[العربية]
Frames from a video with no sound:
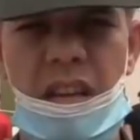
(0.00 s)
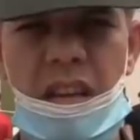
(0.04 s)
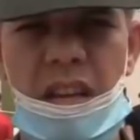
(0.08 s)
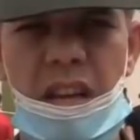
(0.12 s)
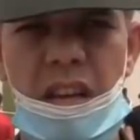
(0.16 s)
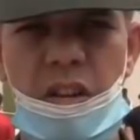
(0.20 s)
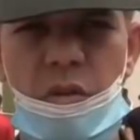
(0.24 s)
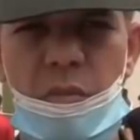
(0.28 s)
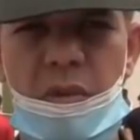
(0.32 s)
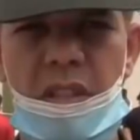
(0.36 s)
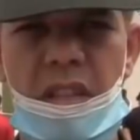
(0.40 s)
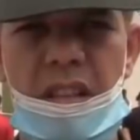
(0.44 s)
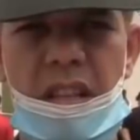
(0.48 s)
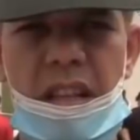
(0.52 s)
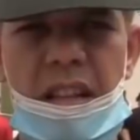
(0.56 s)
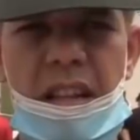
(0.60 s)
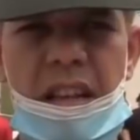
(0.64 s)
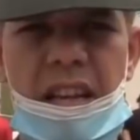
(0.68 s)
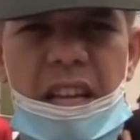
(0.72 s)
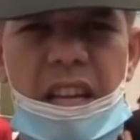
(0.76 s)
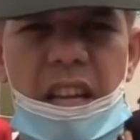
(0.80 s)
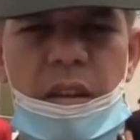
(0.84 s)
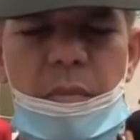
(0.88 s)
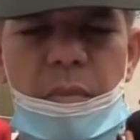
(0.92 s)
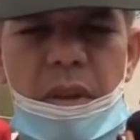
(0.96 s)
كانوا بصدد
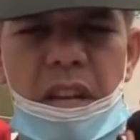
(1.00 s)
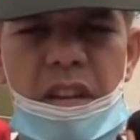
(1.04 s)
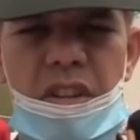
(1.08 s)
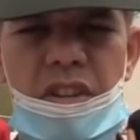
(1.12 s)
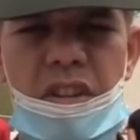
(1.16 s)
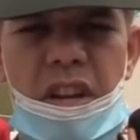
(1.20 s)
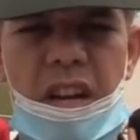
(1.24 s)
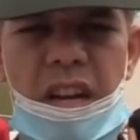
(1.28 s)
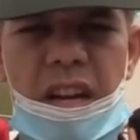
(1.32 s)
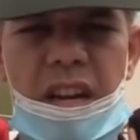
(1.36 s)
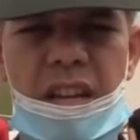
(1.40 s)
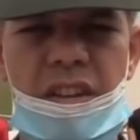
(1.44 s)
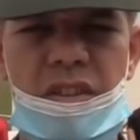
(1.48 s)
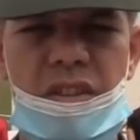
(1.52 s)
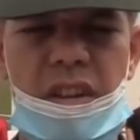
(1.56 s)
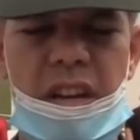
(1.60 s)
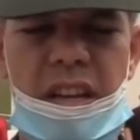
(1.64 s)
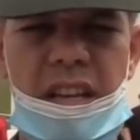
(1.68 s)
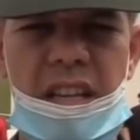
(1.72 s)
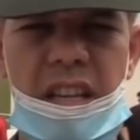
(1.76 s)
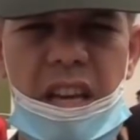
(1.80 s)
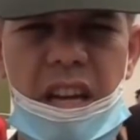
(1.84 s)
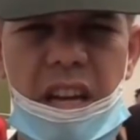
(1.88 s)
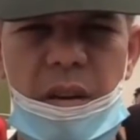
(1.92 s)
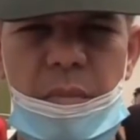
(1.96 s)
القيام بالهجرة غير
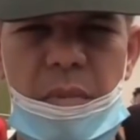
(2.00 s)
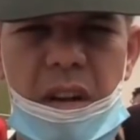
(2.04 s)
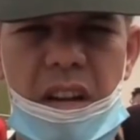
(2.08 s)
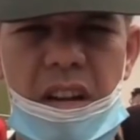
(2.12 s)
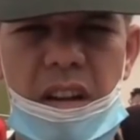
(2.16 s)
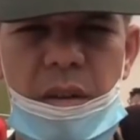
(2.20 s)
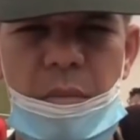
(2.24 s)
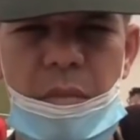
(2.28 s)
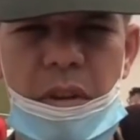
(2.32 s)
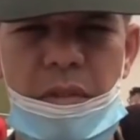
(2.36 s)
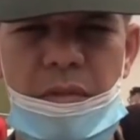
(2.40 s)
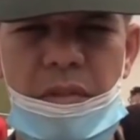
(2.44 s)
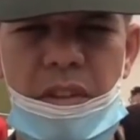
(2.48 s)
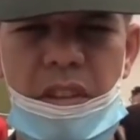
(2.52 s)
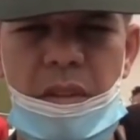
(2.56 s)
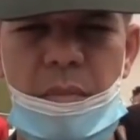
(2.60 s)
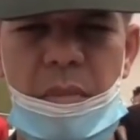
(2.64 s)
الشرعية عبر منفذ